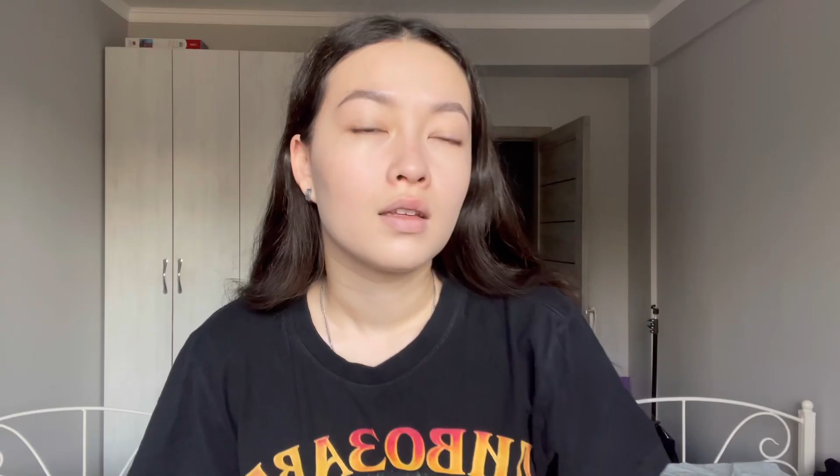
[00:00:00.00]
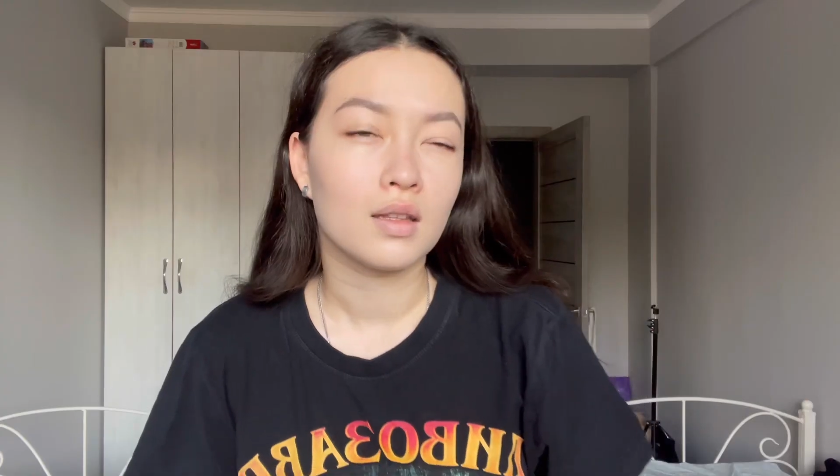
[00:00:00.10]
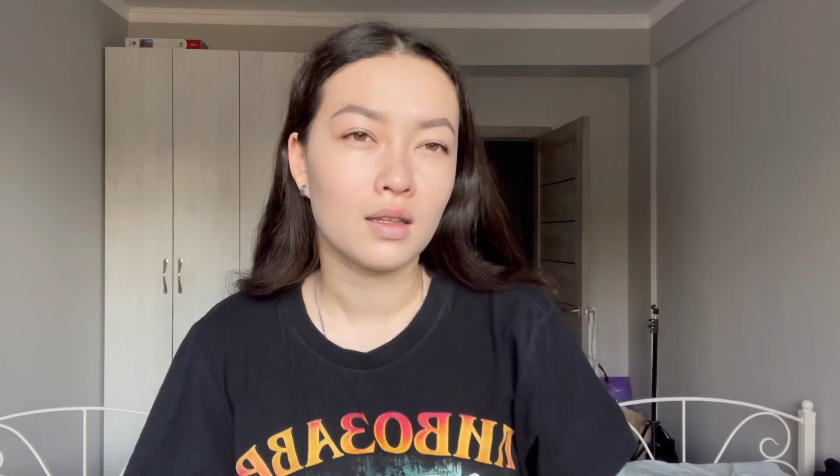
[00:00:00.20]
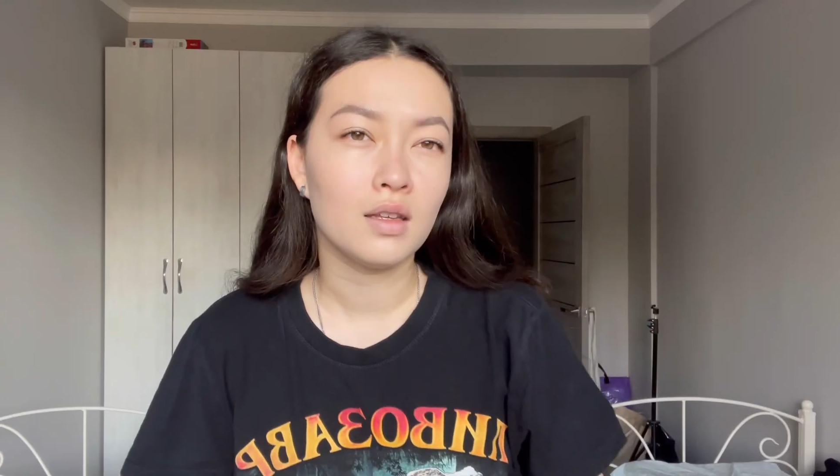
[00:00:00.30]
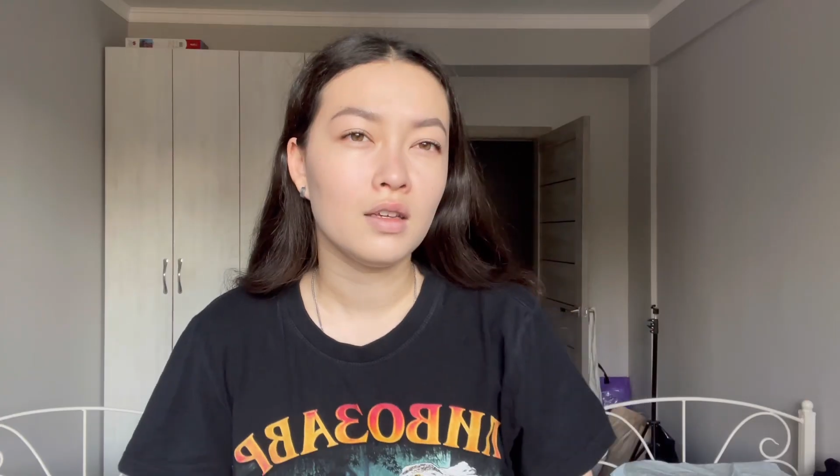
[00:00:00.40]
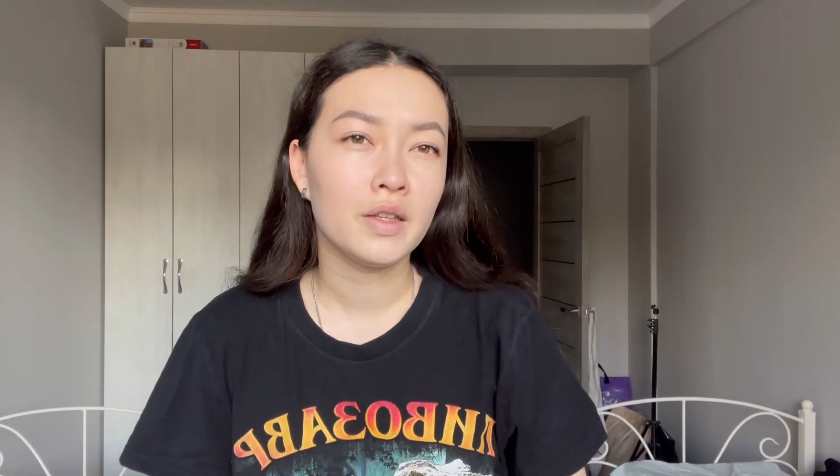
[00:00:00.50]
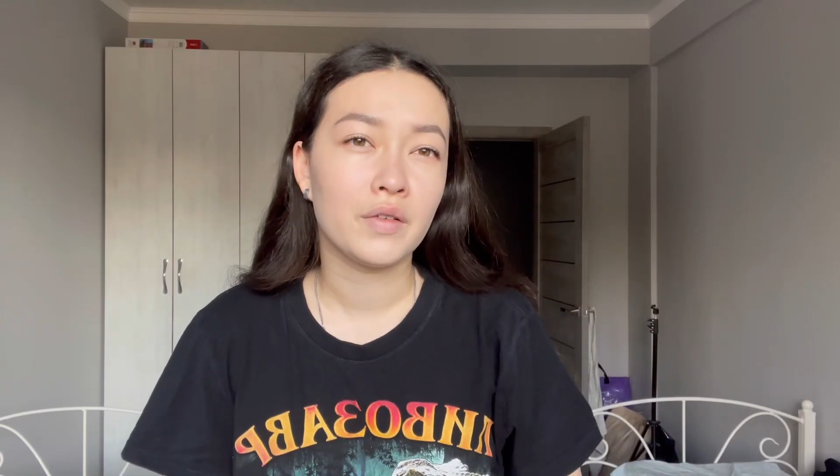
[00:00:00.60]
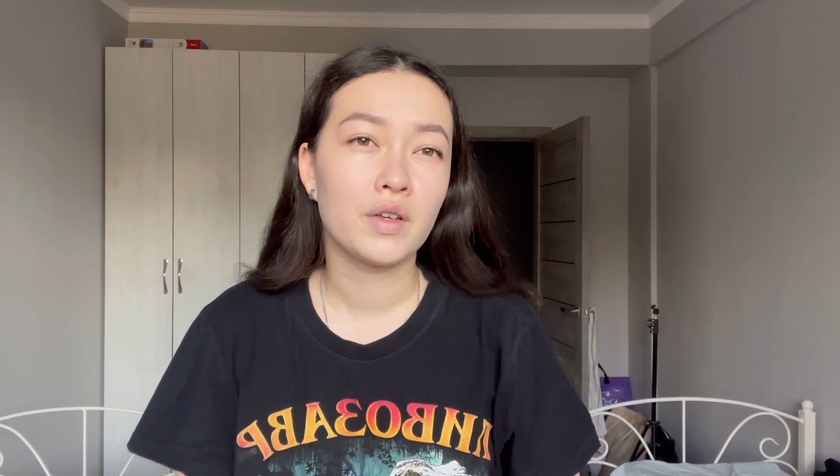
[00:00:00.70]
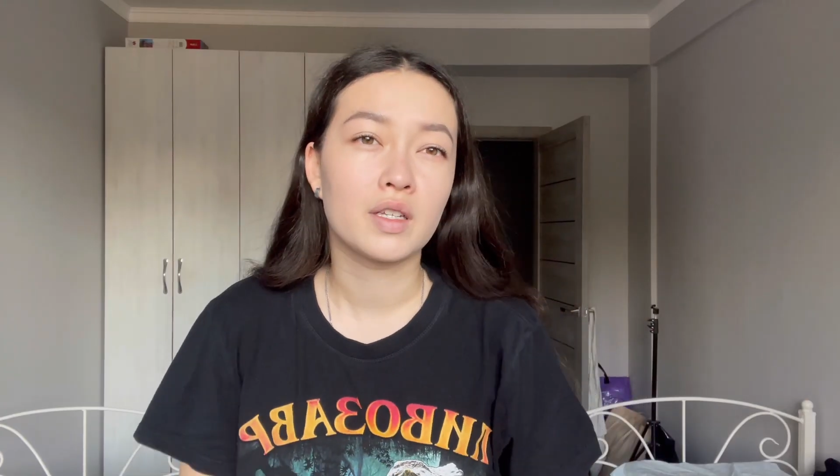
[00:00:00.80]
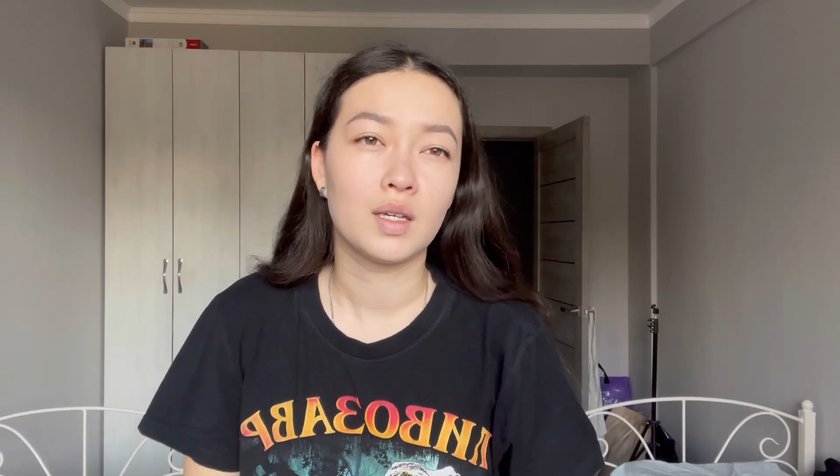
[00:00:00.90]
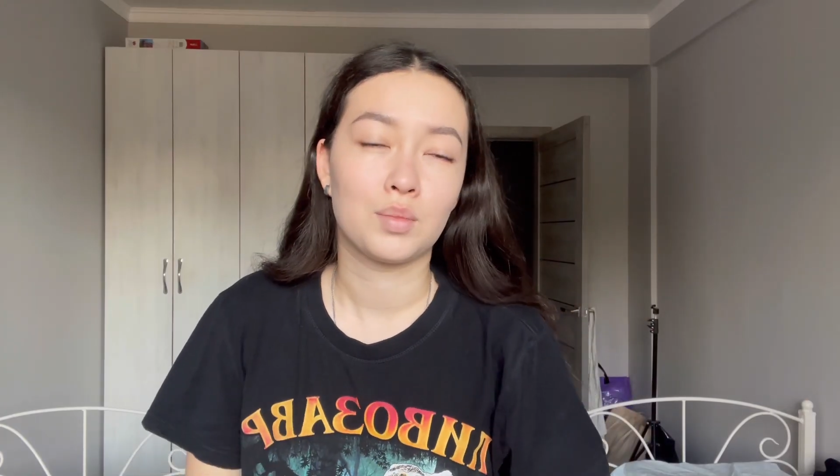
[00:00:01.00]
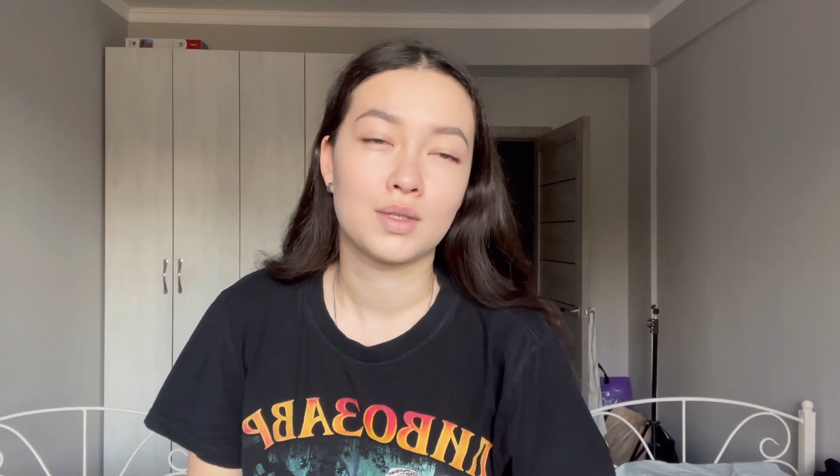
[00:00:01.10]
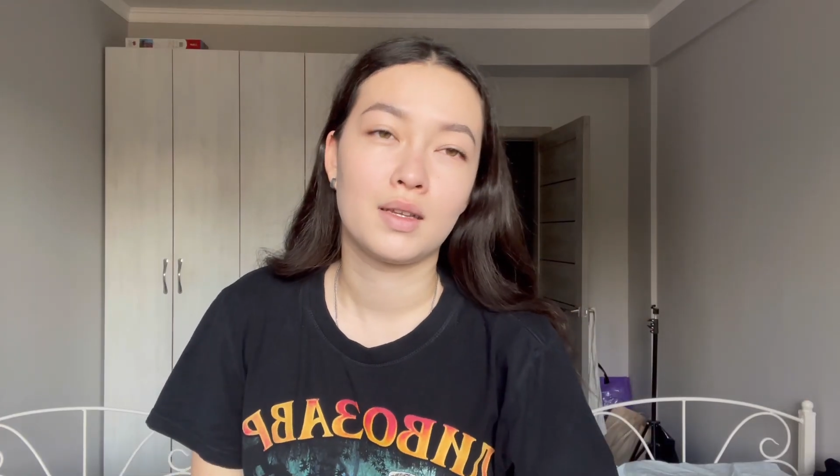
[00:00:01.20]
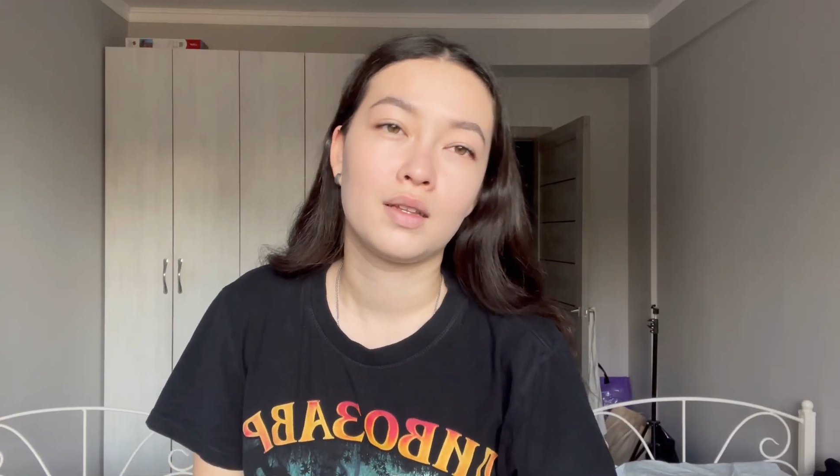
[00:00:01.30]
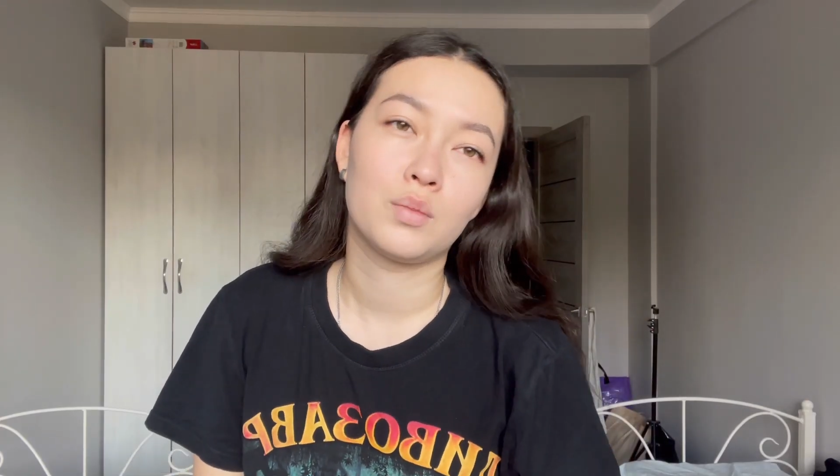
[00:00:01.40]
И, наверное, последний